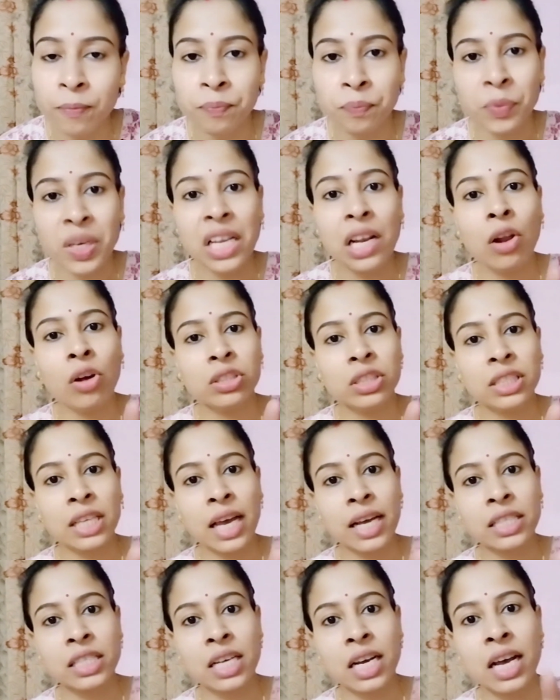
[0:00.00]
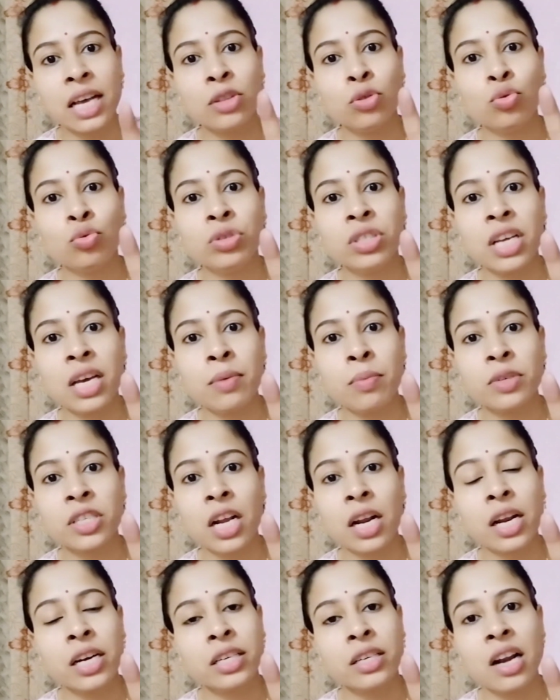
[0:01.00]
মিল হচ্ছে এক জায়গায় দুইটাই
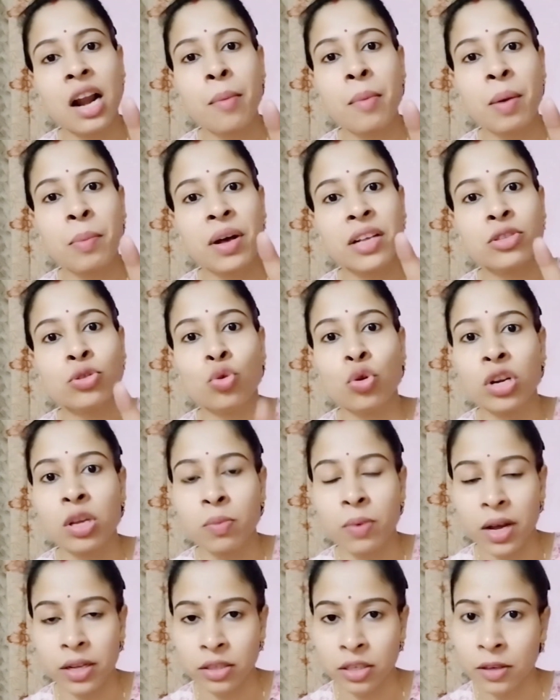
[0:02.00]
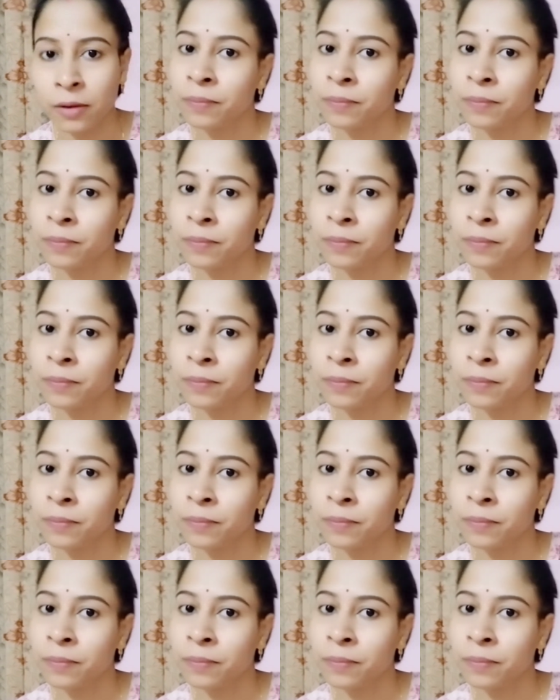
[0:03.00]
সালা ড্রামাবাজ ধরিবাজ